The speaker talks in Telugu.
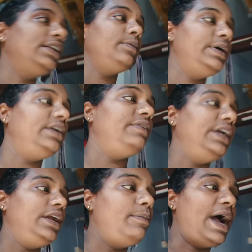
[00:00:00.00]
మరతపెట్టి
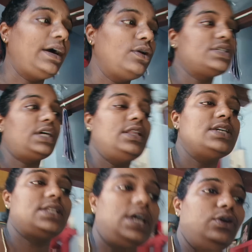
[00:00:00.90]
వెంటనే బ్యాగ్లో
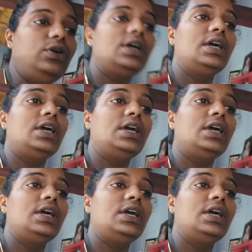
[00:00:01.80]
సర్దేస్తాను